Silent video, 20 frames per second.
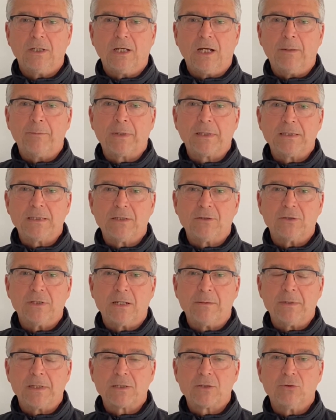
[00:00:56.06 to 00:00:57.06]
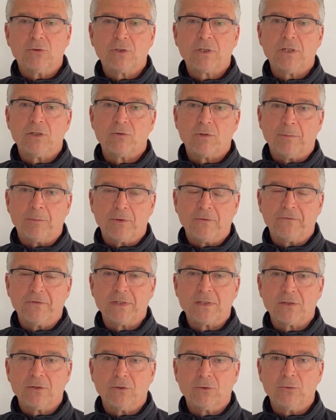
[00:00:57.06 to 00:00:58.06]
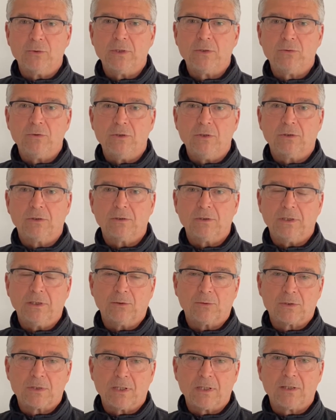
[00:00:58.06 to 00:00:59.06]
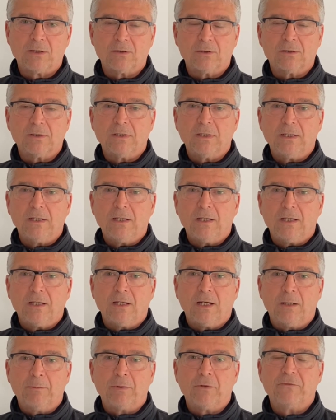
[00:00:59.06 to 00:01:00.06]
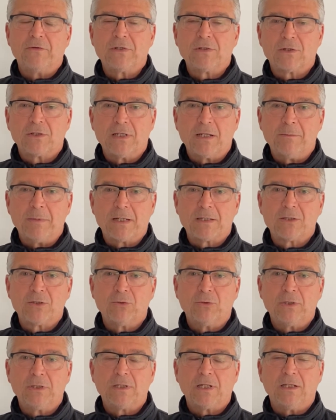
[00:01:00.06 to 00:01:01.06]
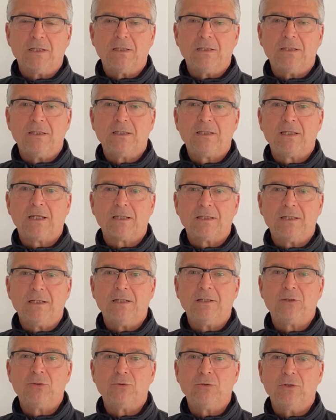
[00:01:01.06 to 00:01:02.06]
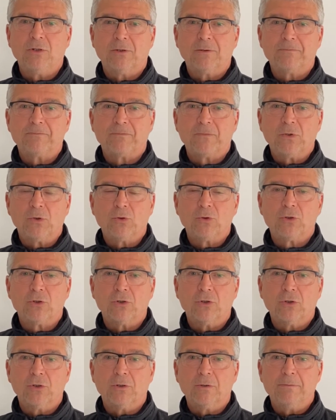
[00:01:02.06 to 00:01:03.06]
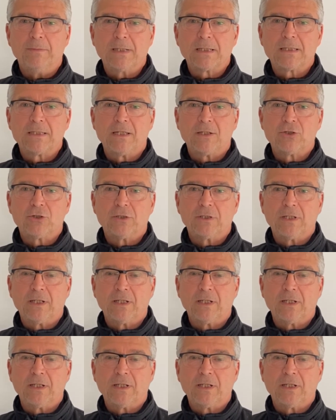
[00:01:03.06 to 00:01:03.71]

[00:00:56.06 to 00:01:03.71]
un pratiquant arts martiaux, qu'il soit professeur ou étudiant. Et on sait qu'un professeur d'arts martiaux est un éternel étudiant. Donc, merci à John